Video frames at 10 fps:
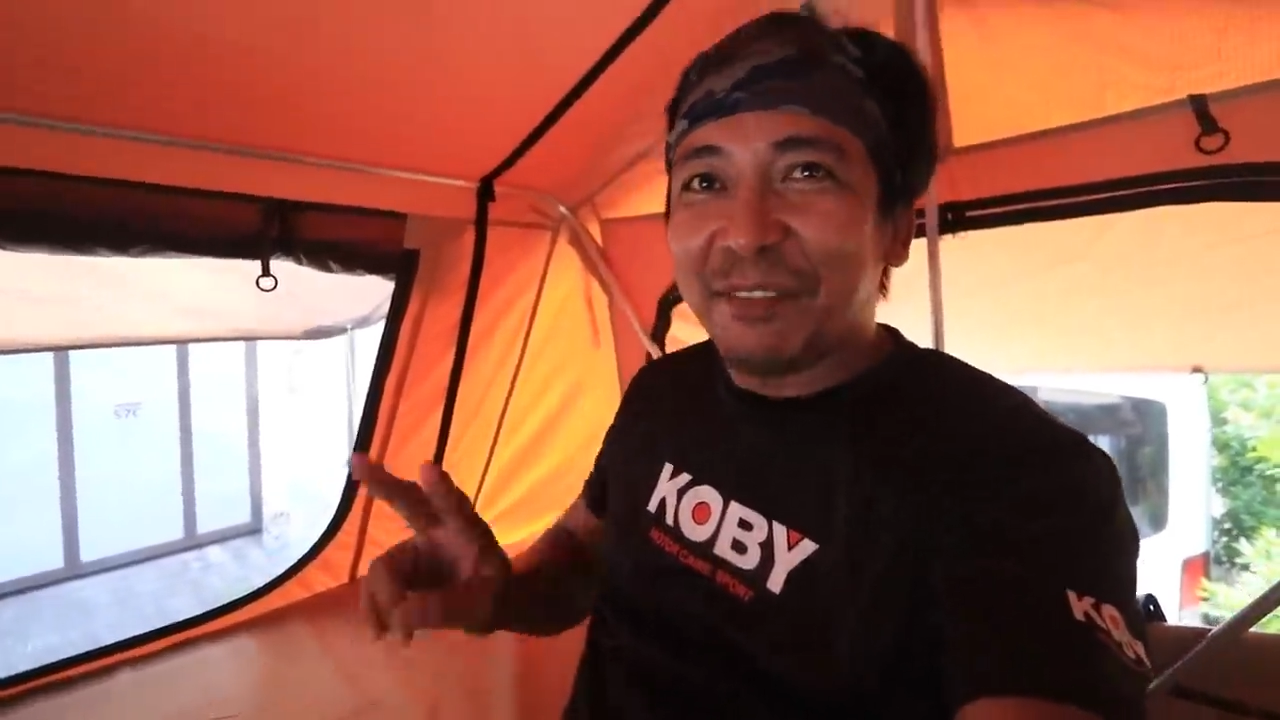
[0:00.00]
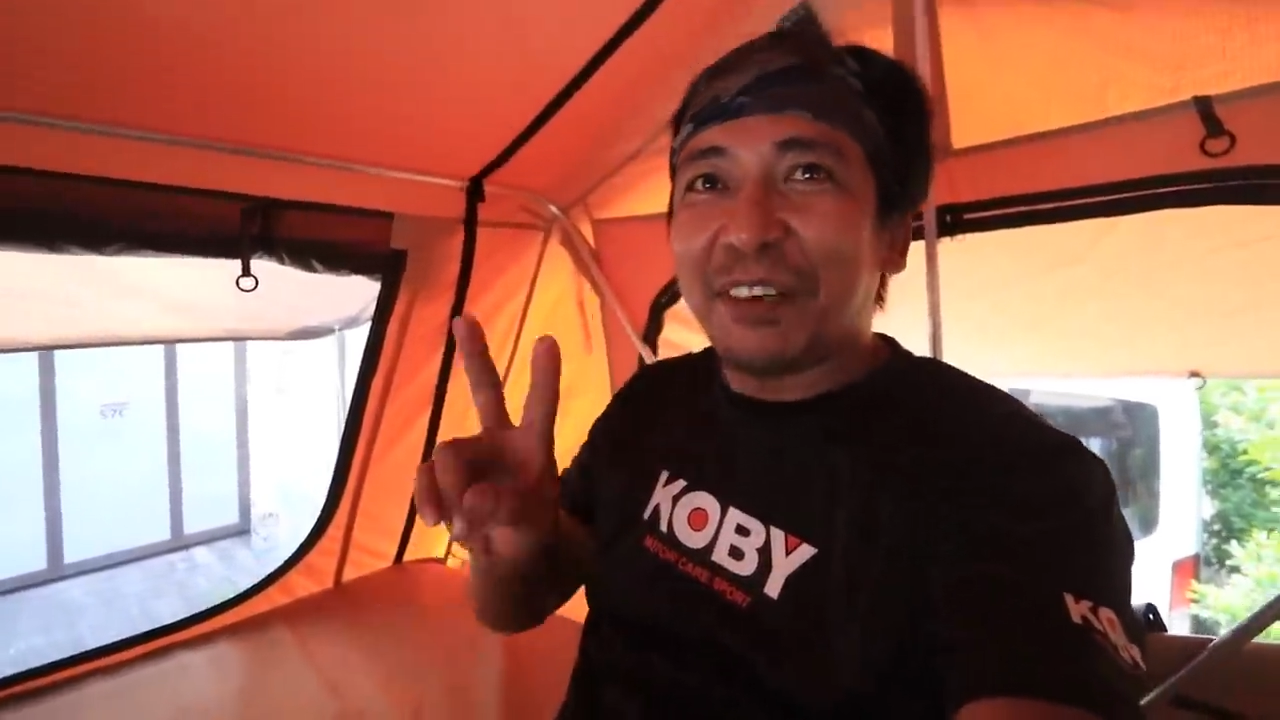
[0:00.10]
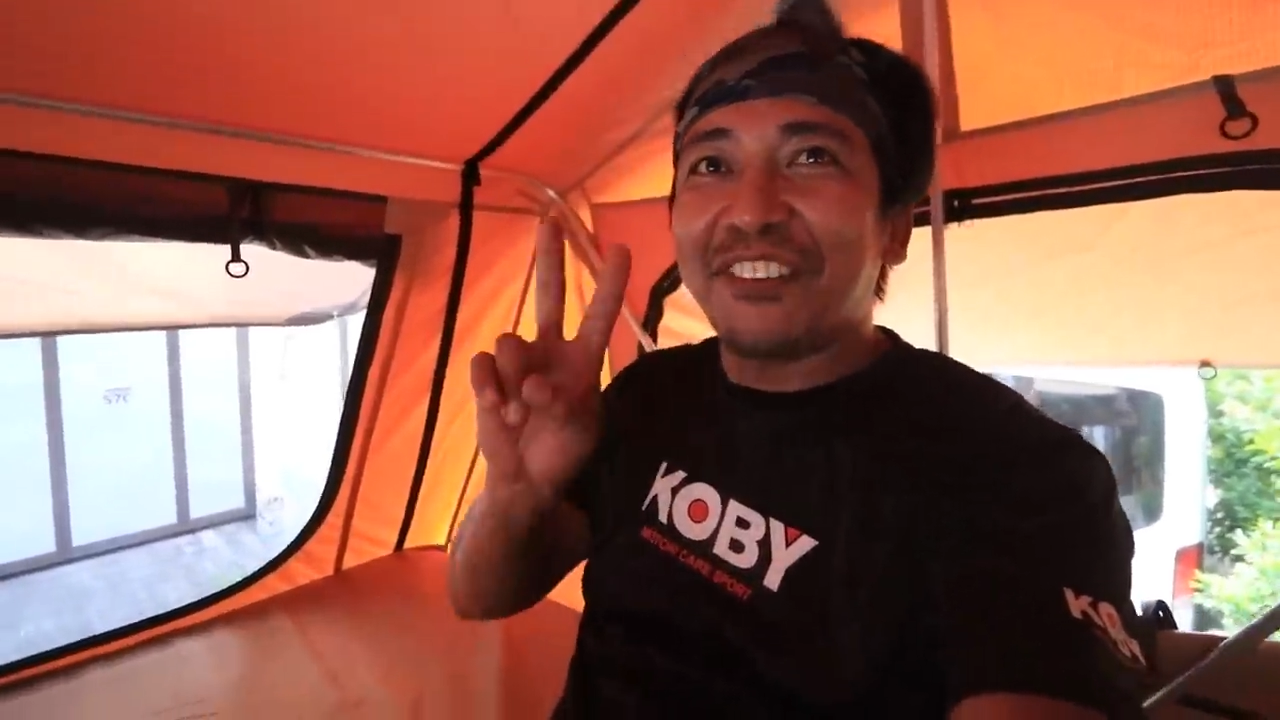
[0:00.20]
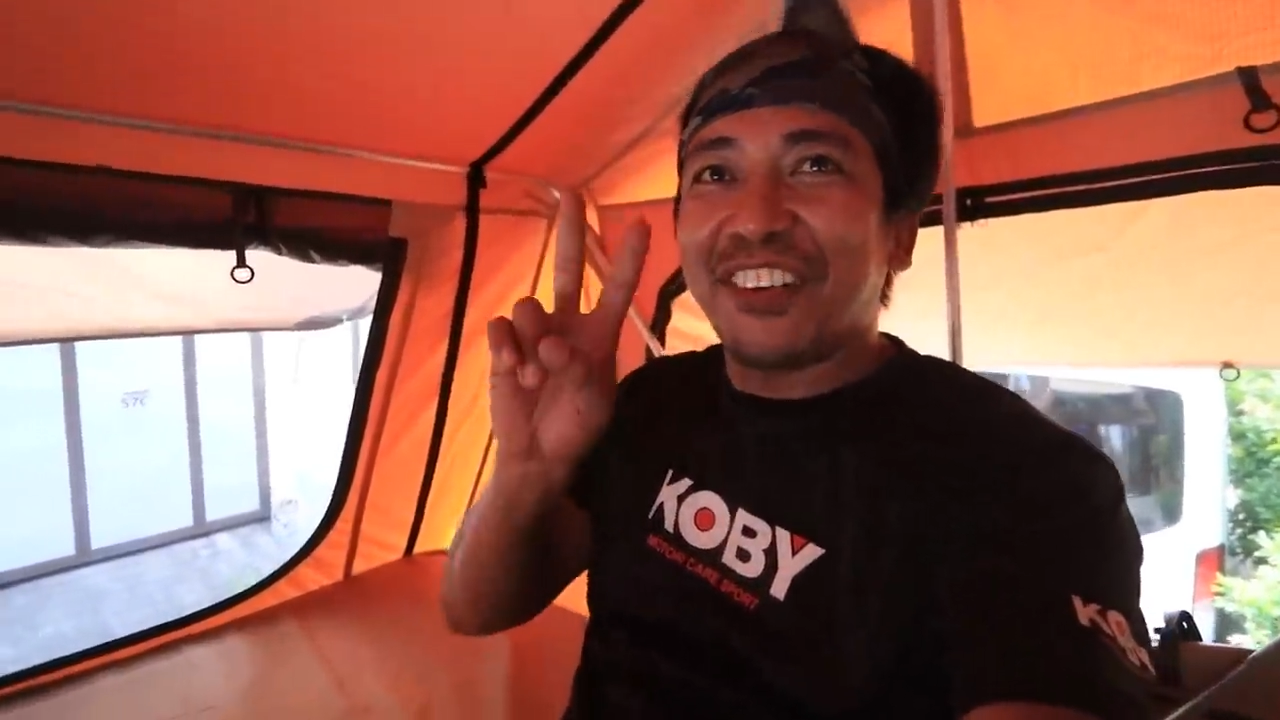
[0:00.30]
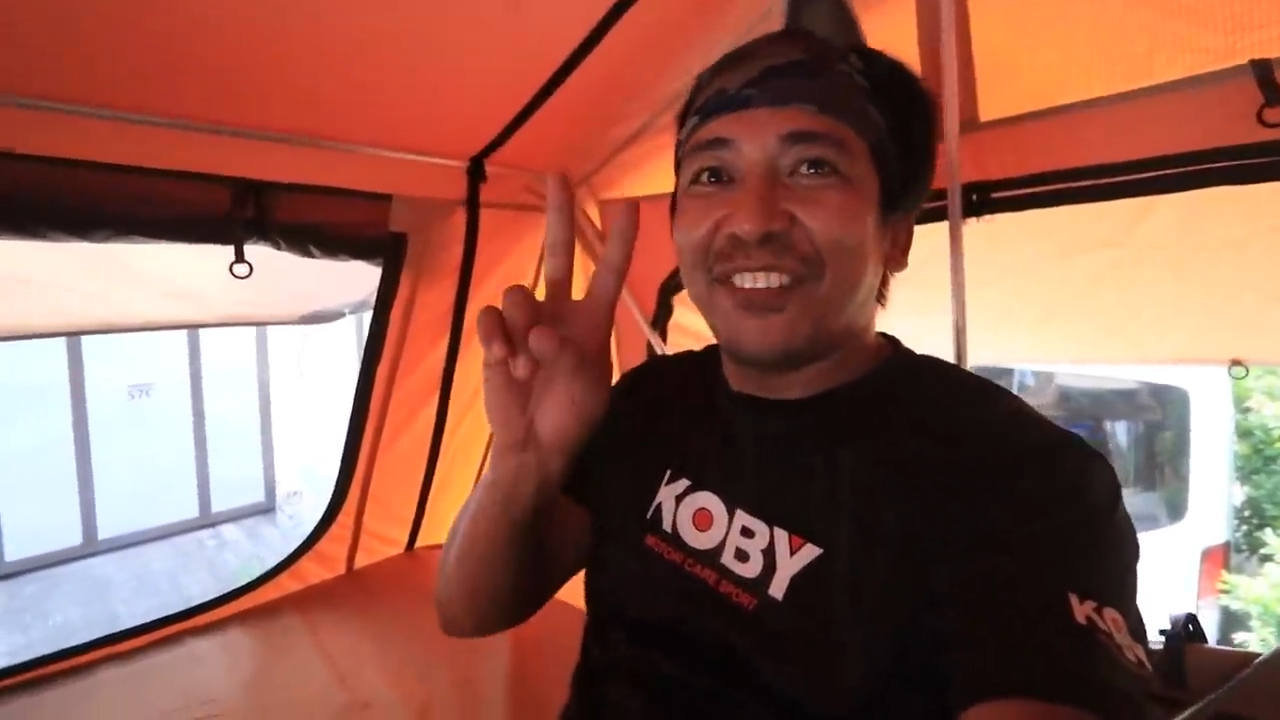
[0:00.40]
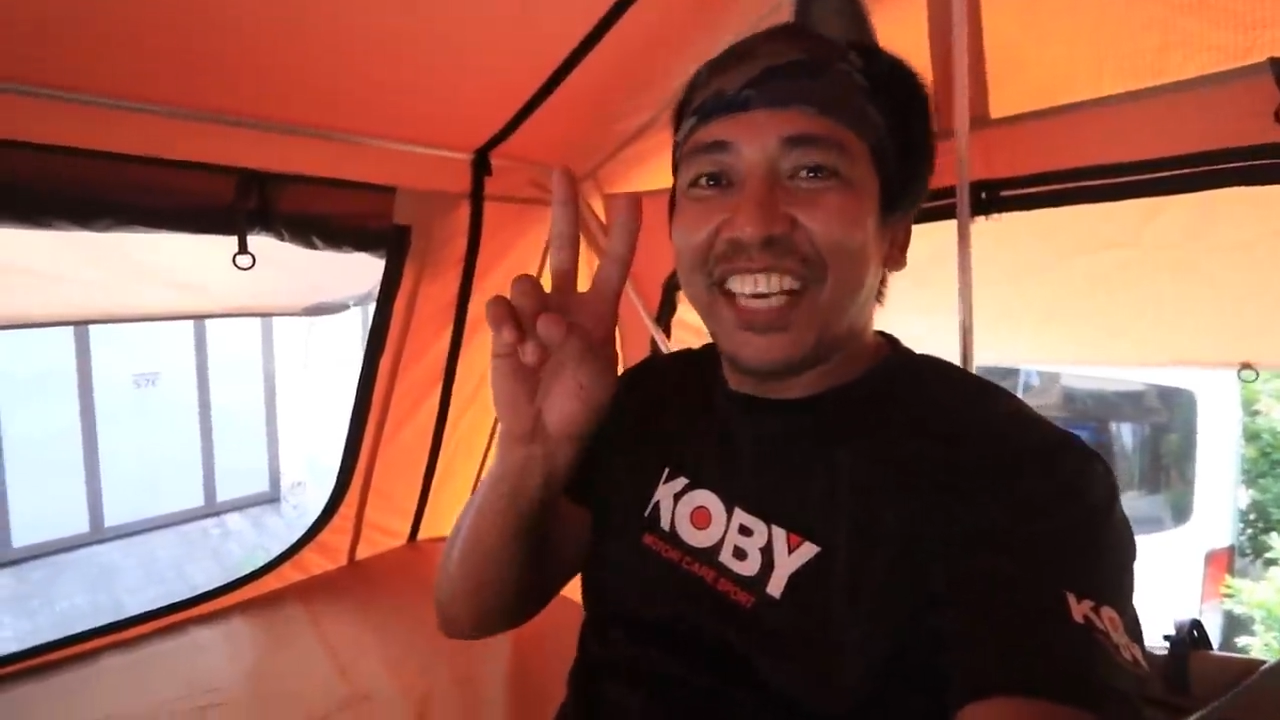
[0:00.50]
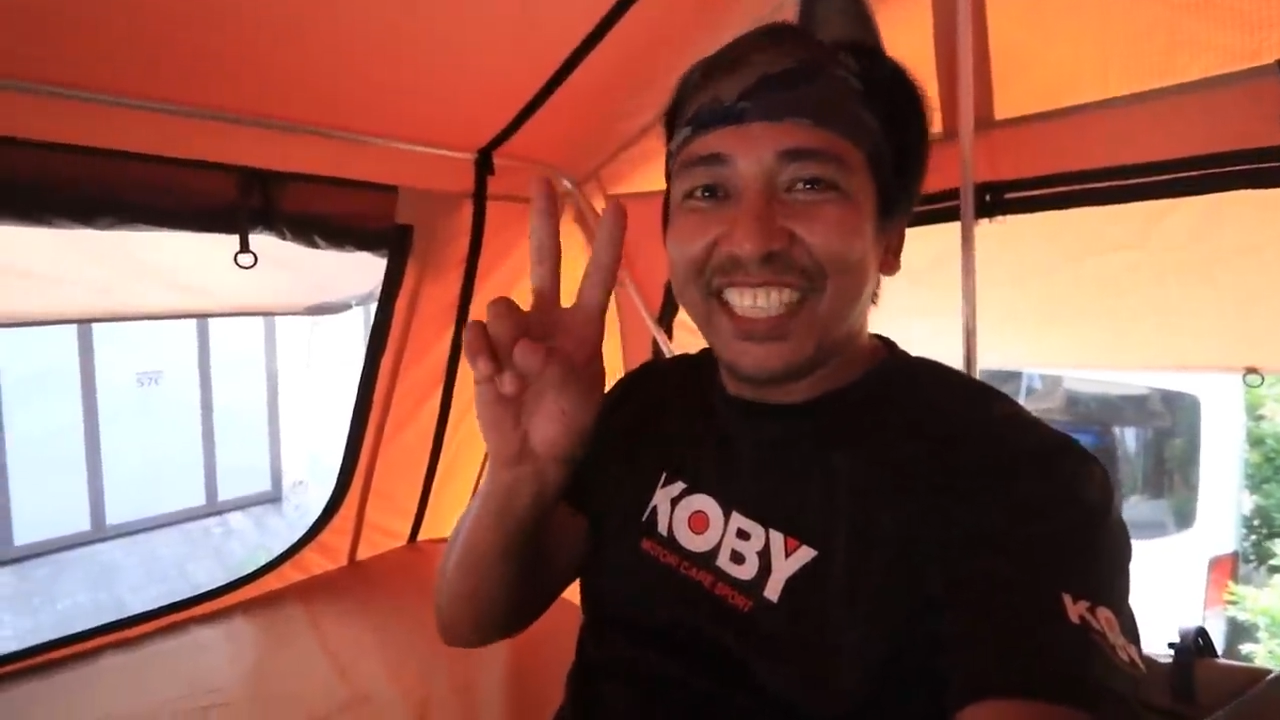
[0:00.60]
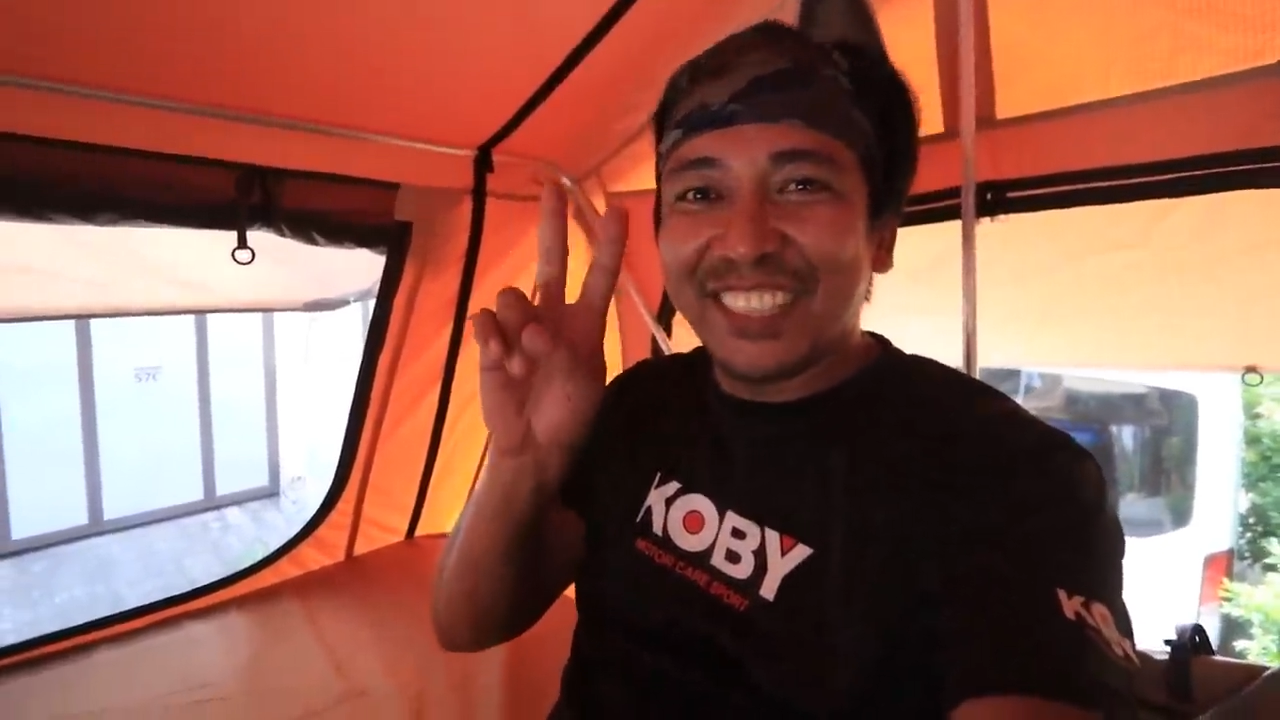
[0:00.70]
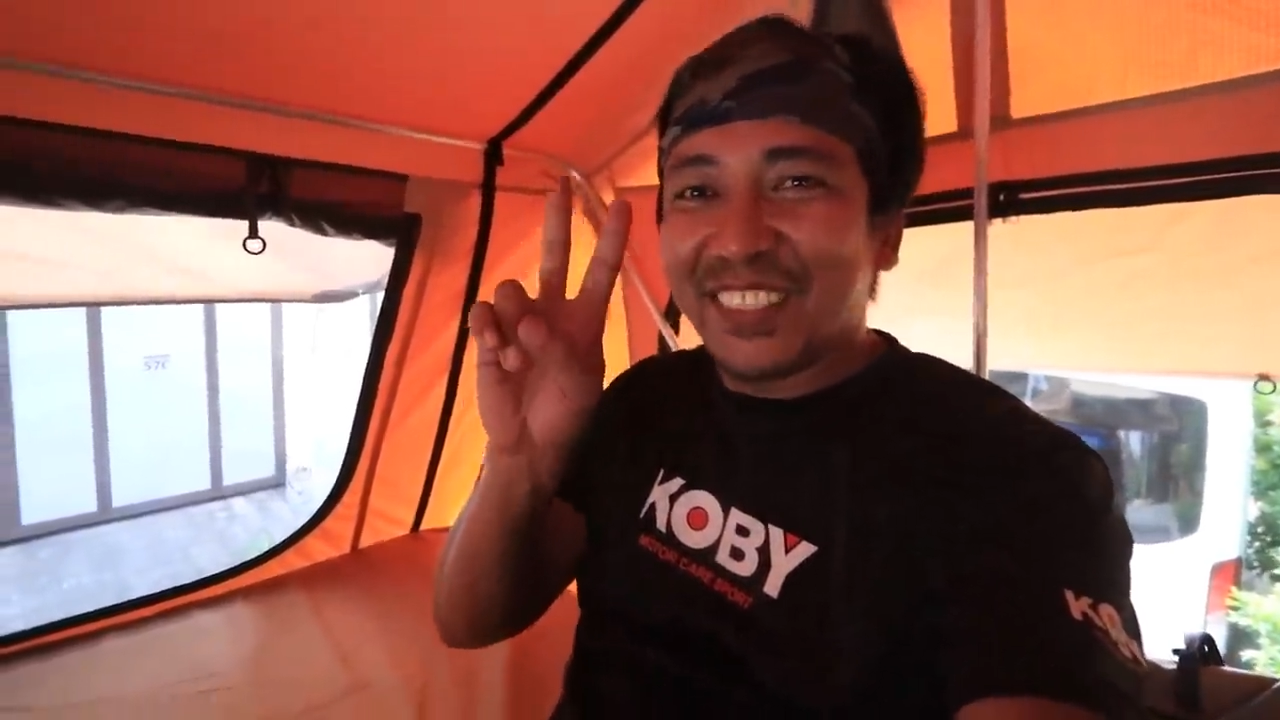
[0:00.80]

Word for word: Performance